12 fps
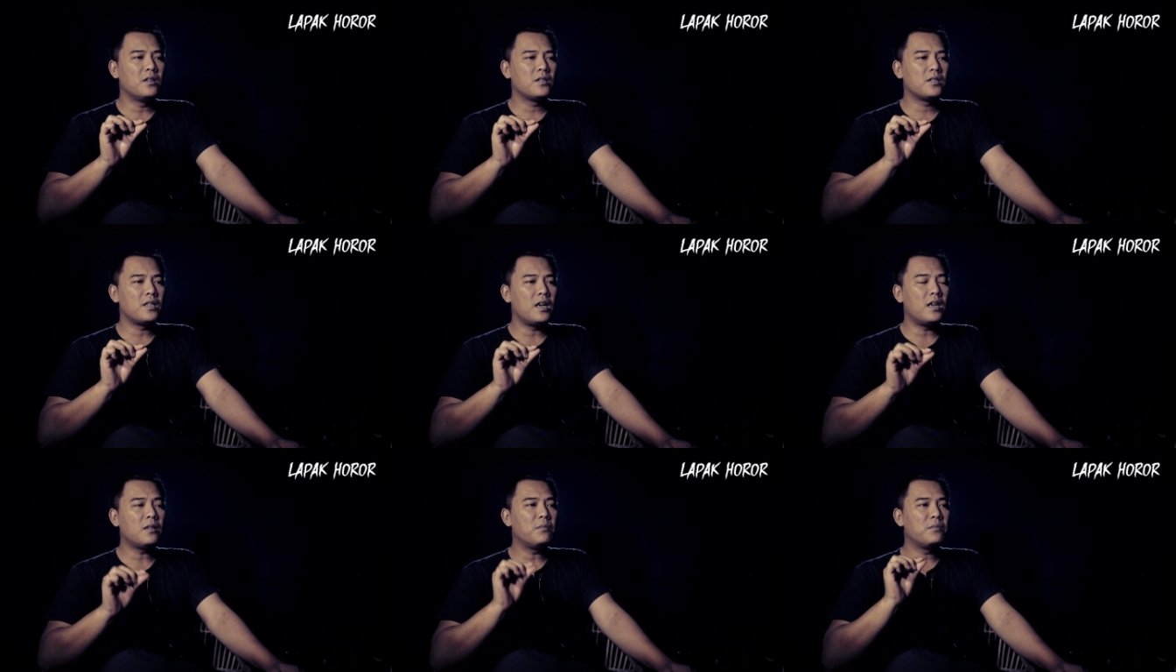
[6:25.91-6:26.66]

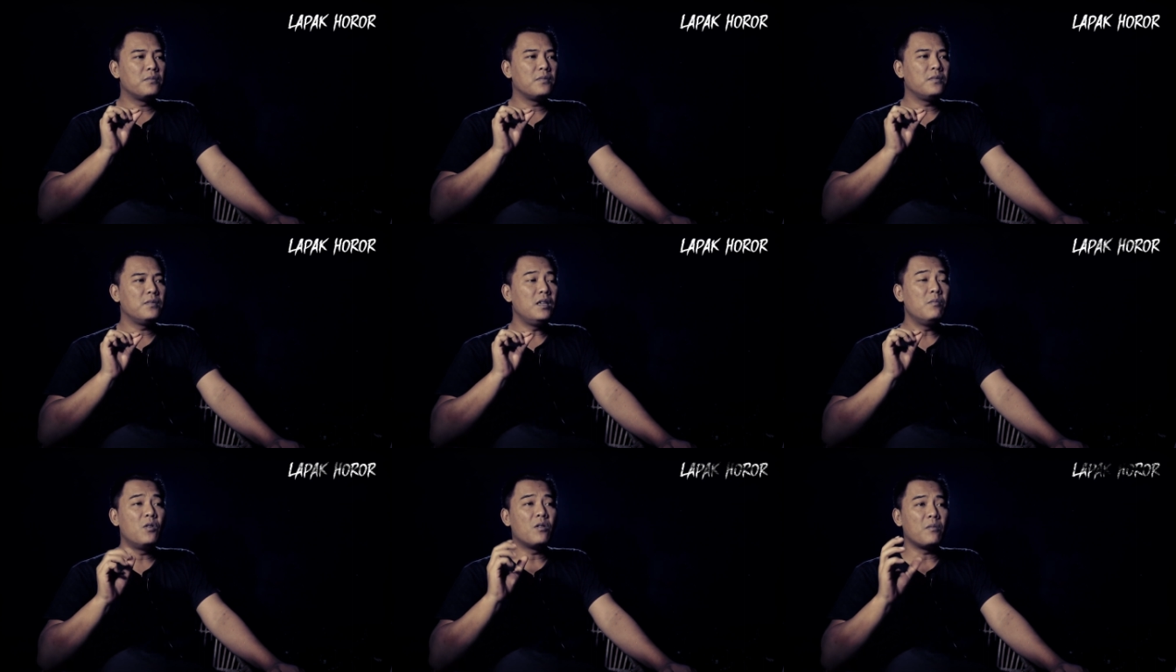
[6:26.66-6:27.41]
saat ini
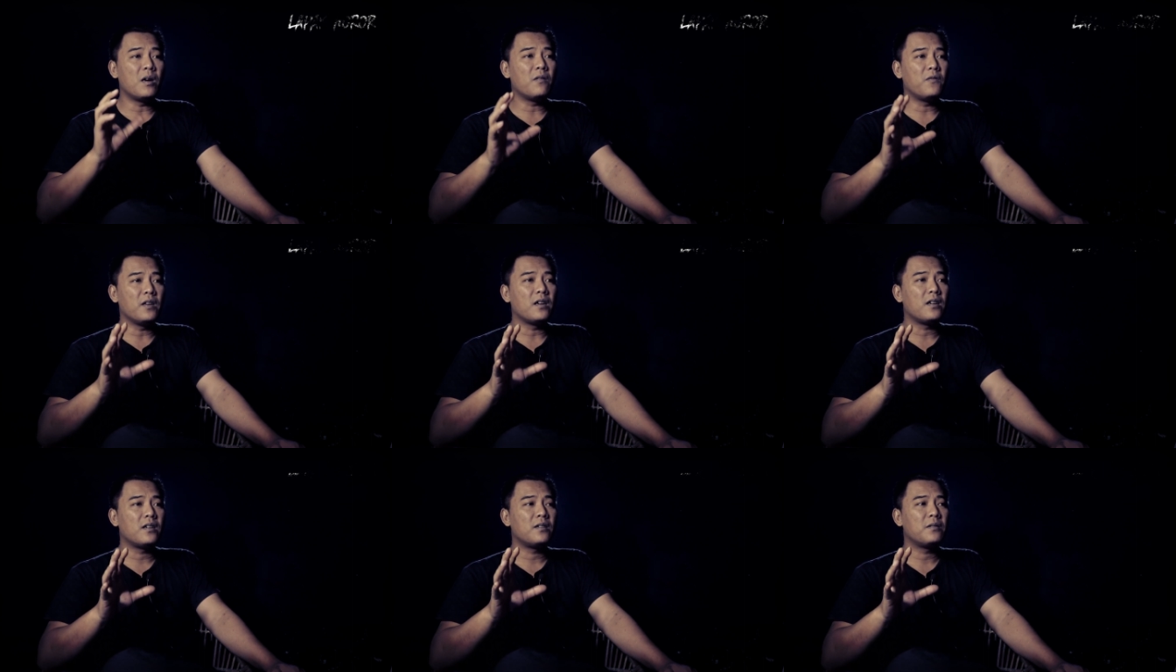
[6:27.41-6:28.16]
mohon maaf ya,
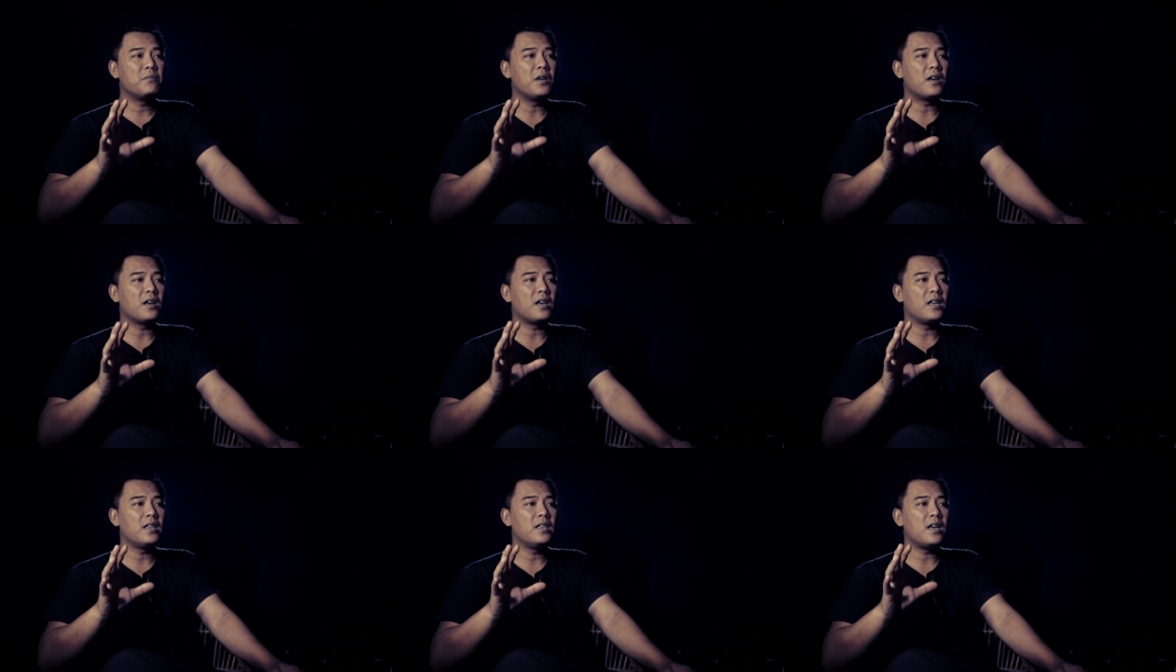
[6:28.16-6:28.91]

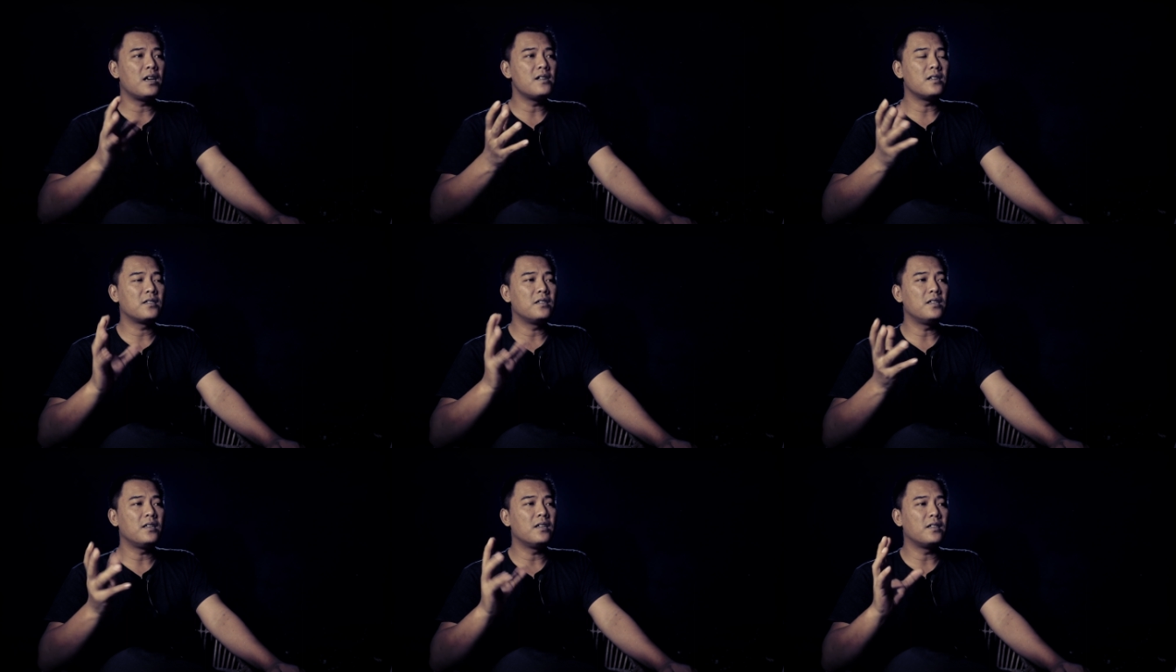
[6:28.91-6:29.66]
barangkali agak
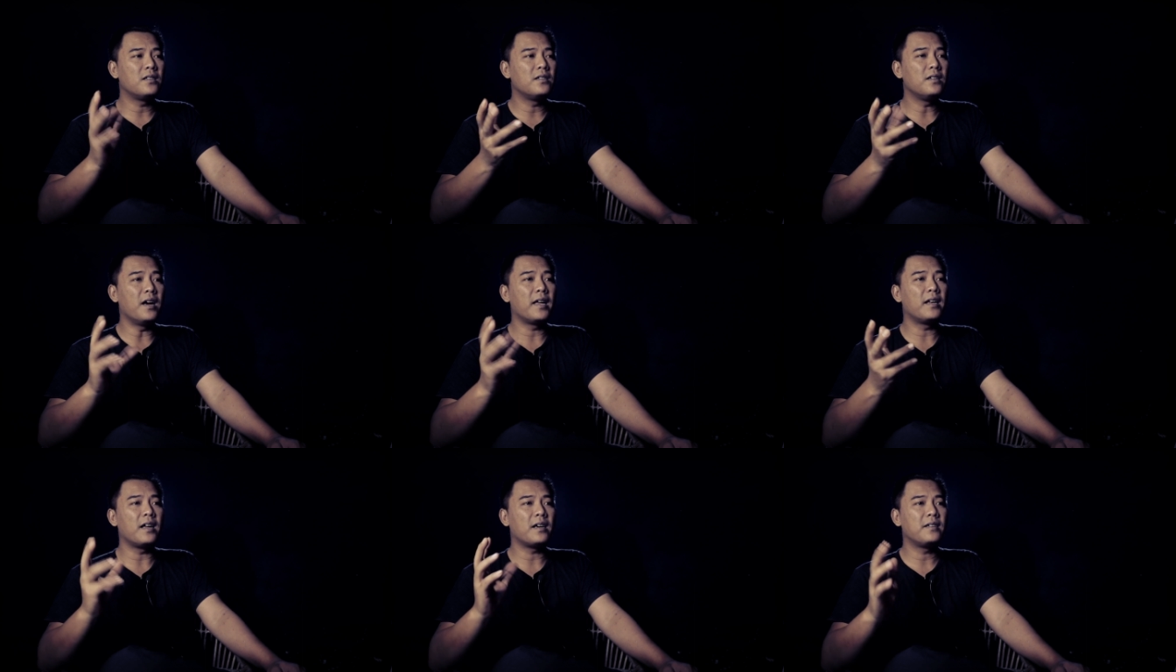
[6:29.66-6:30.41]
sedikit nggak
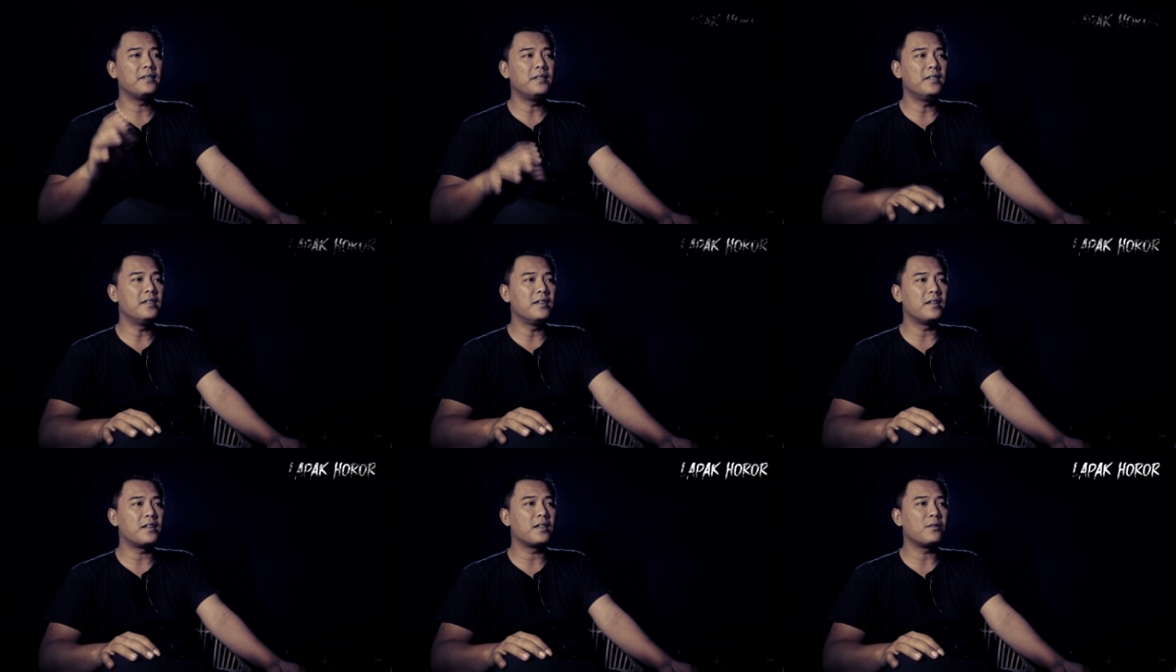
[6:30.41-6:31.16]
enak
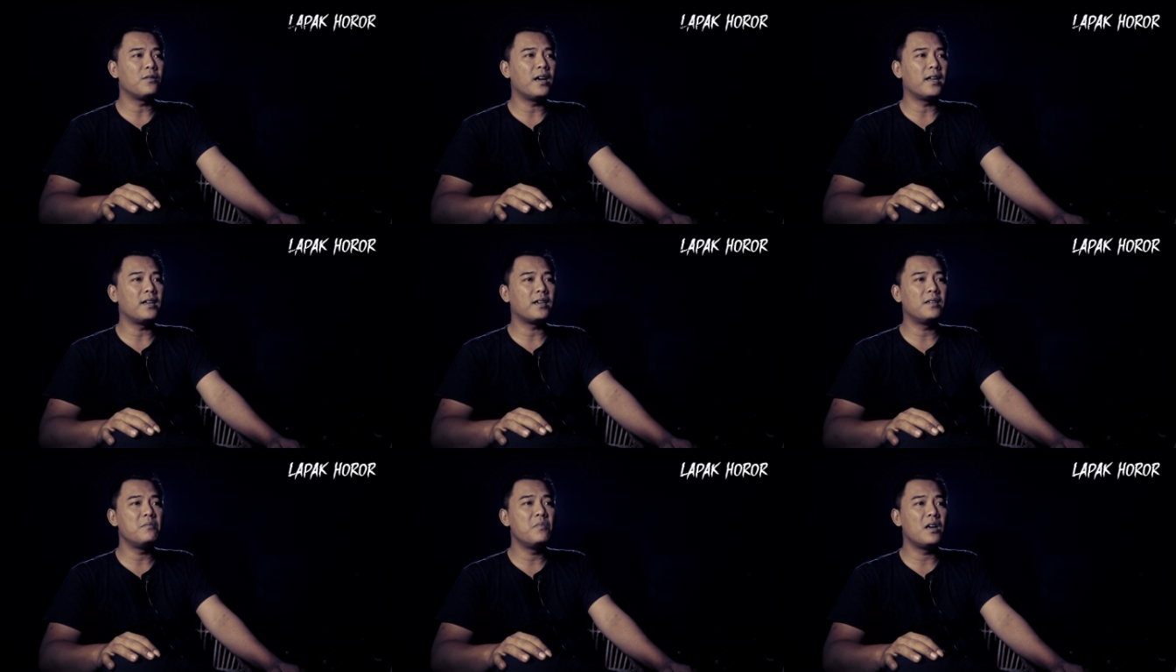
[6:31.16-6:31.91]
didengar atau nggak enak
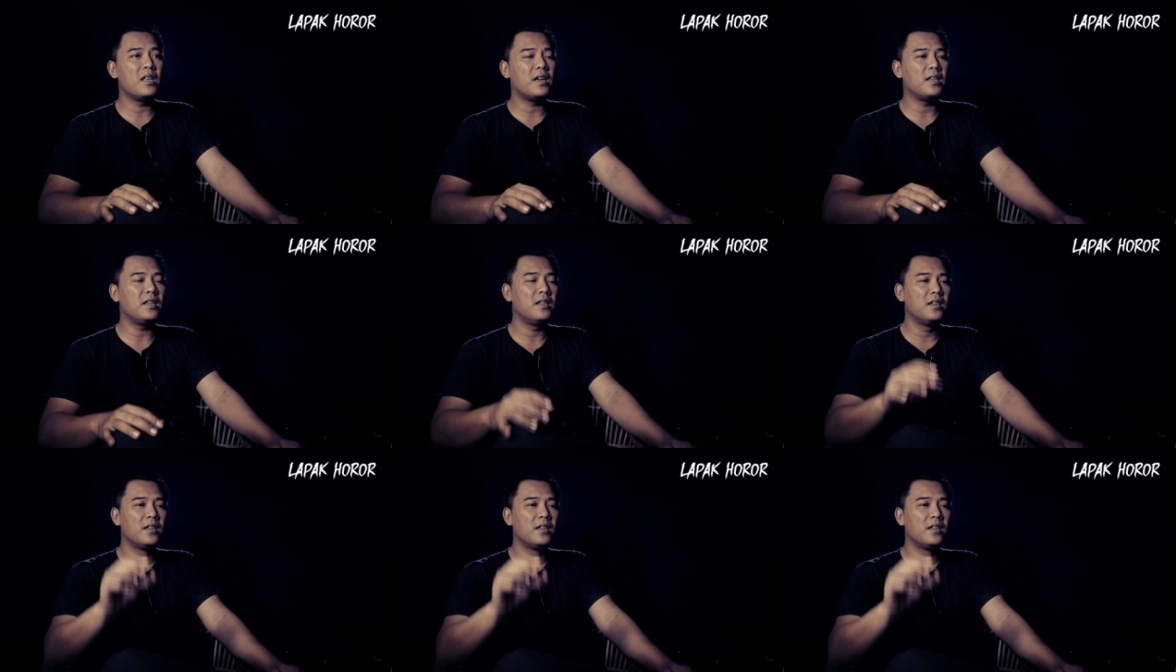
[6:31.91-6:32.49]
dibayangin.